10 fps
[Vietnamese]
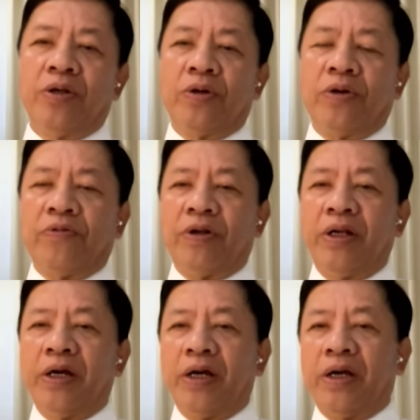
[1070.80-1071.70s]
rồi
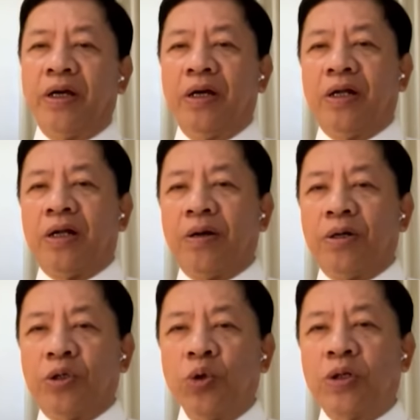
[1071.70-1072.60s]
vấn đề
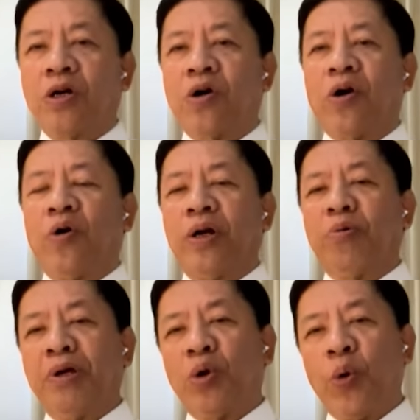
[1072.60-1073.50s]
rút khỏi hội
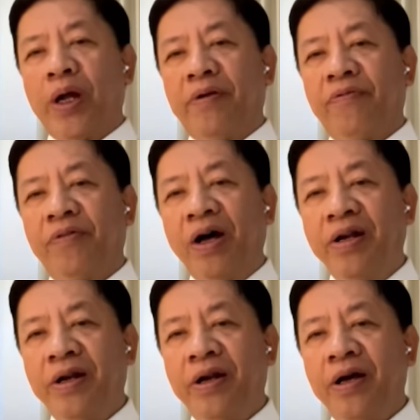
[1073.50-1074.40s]
đồng nhân quyền vân
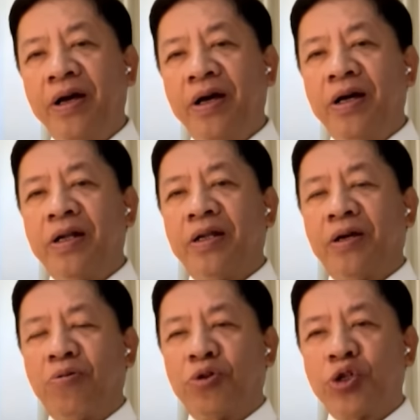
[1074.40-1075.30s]
vân
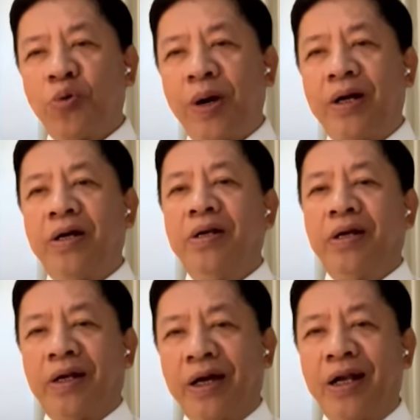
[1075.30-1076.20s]
thì ông Joe
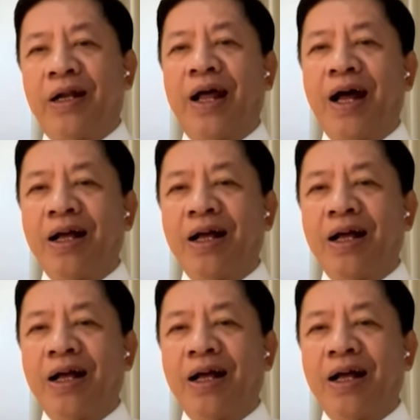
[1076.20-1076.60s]
Biden hiện nay là